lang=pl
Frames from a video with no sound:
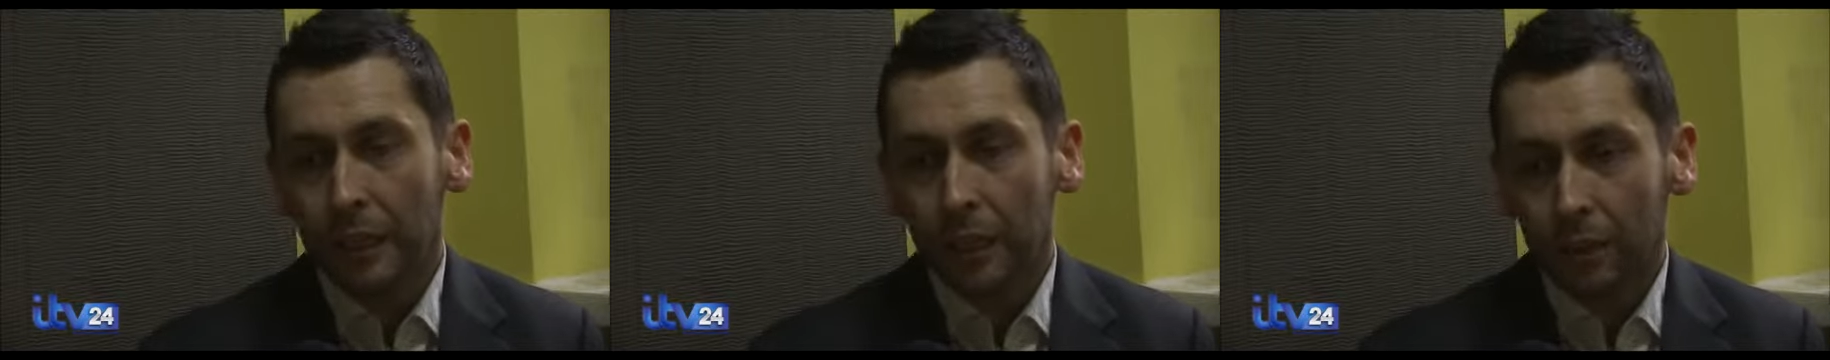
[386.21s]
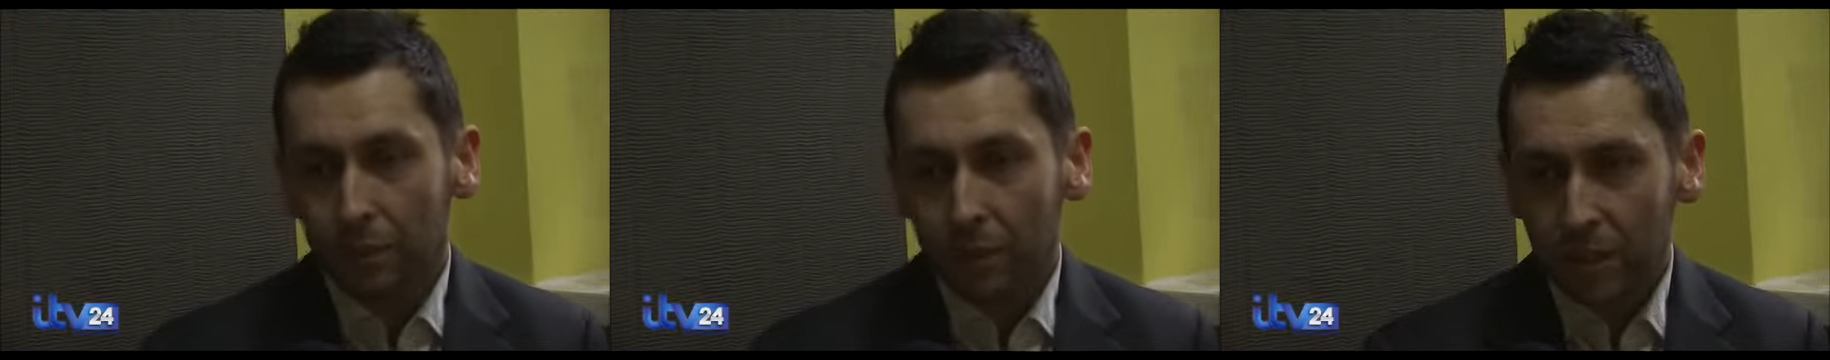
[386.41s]

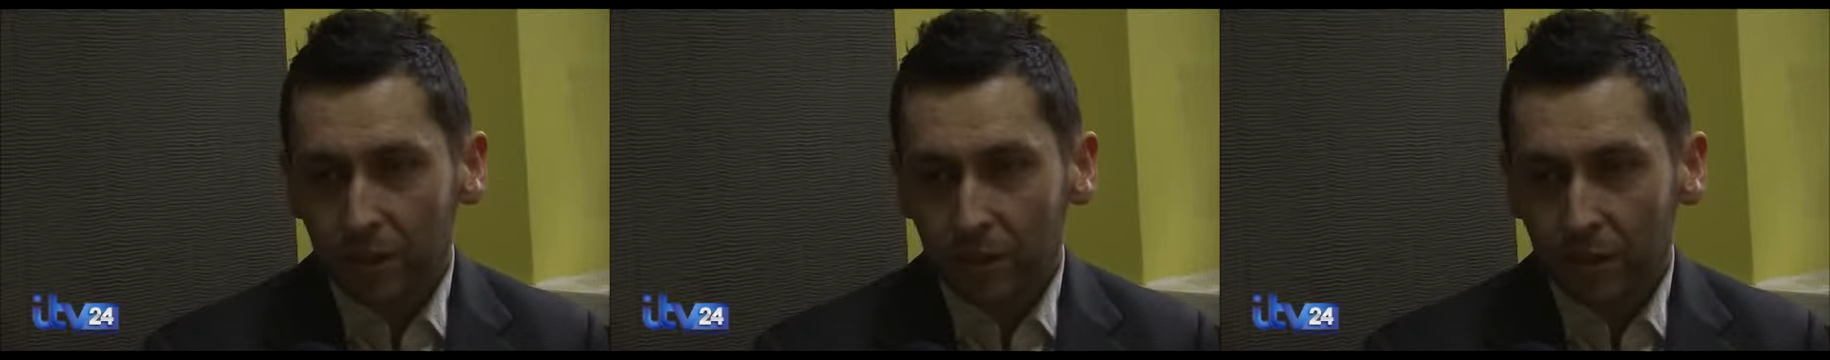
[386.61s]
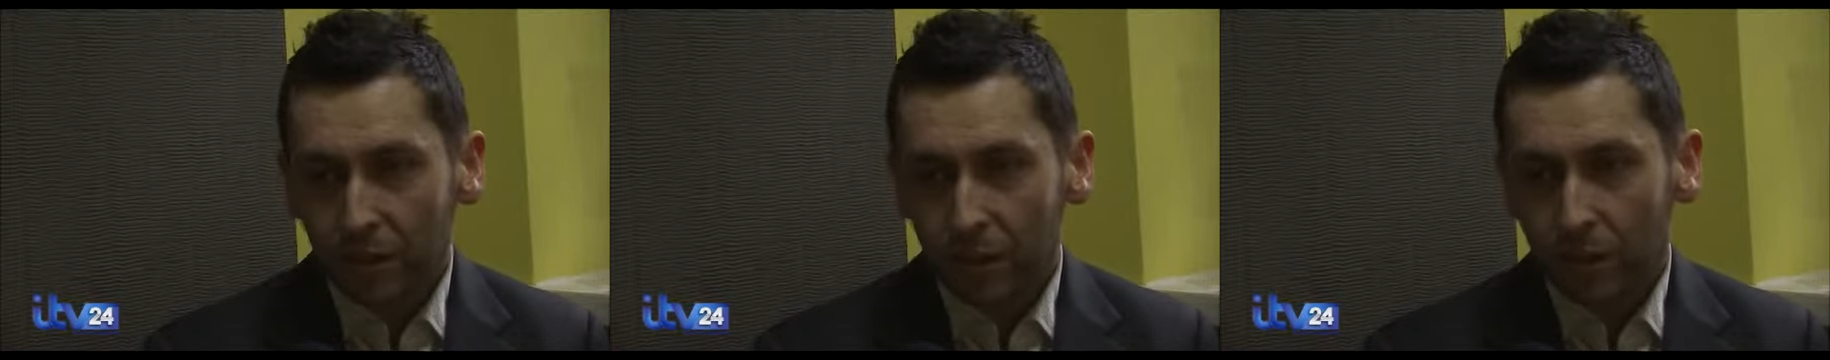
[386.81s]

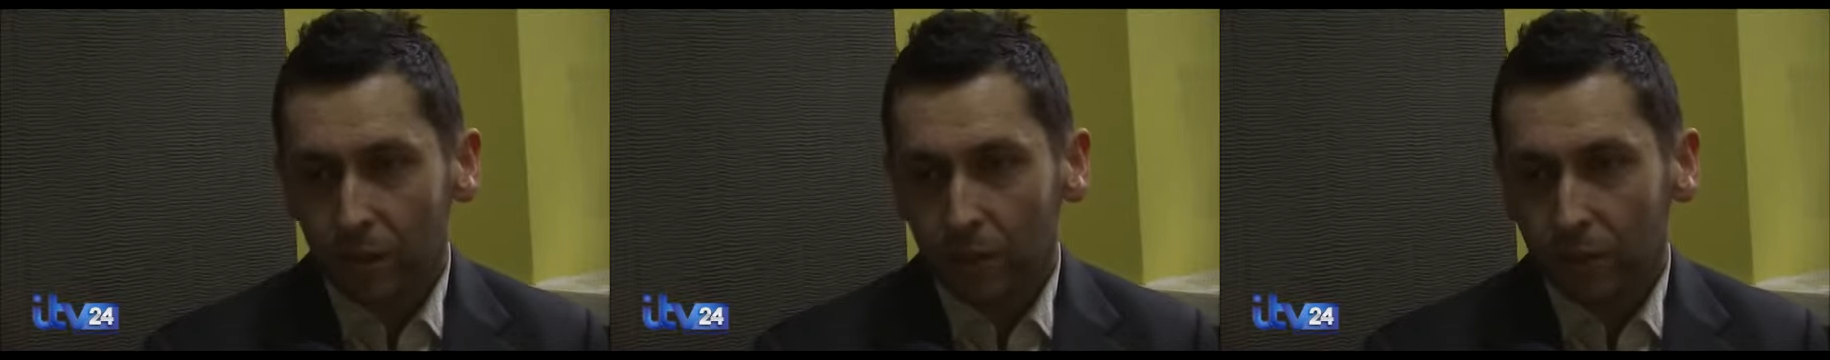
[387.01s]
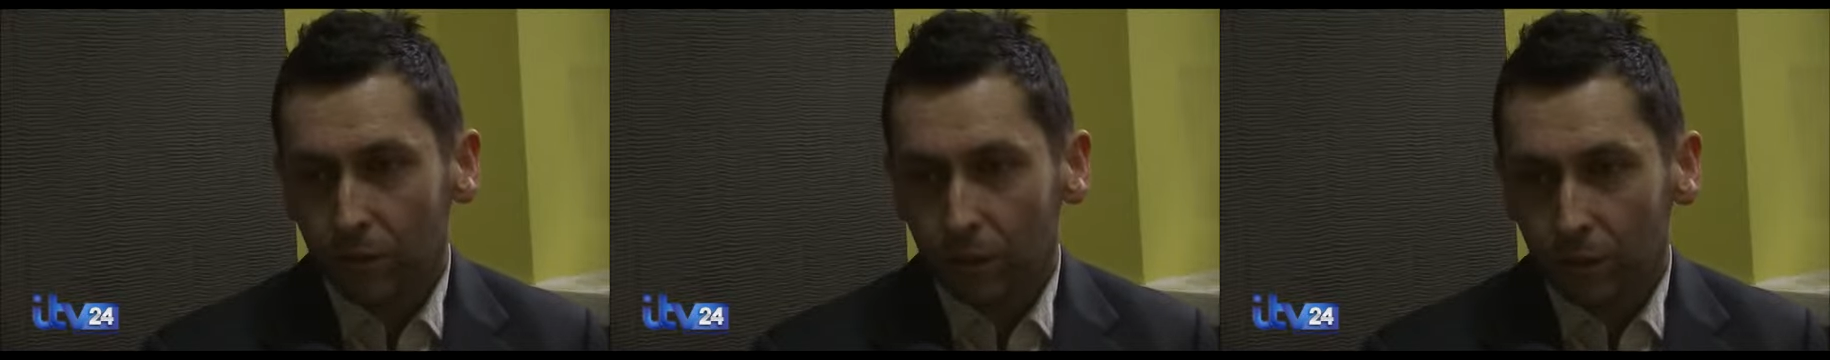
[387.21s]
Natomiast
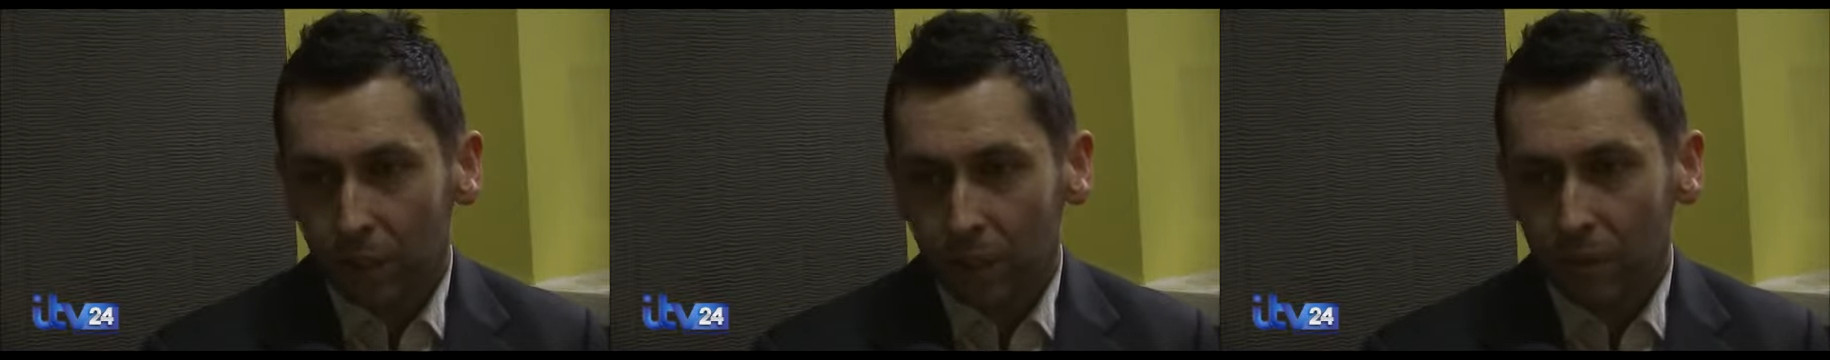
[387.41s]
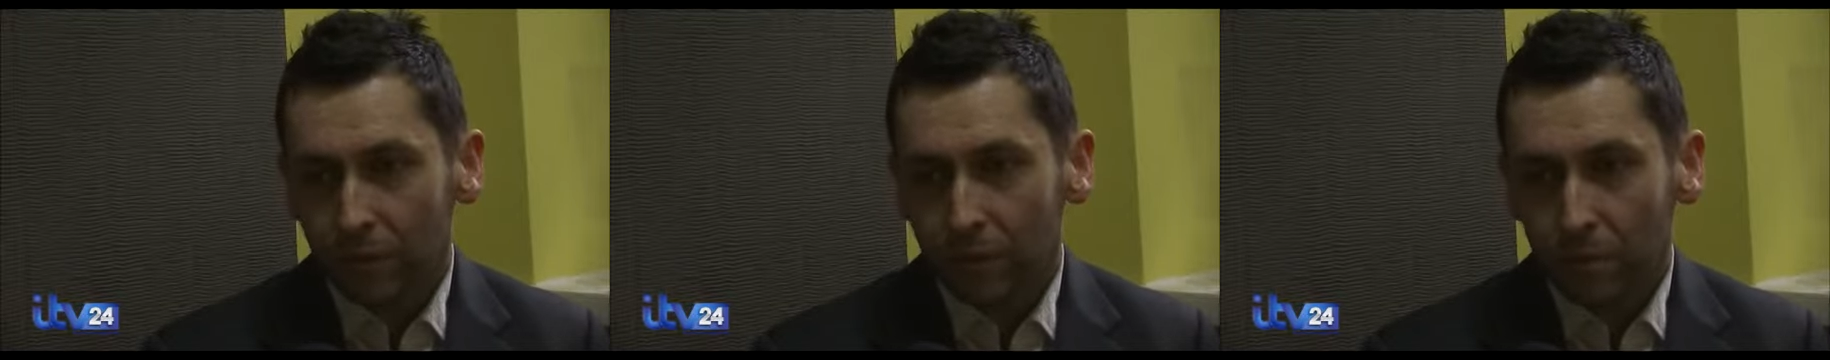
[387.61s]
no, dokładnie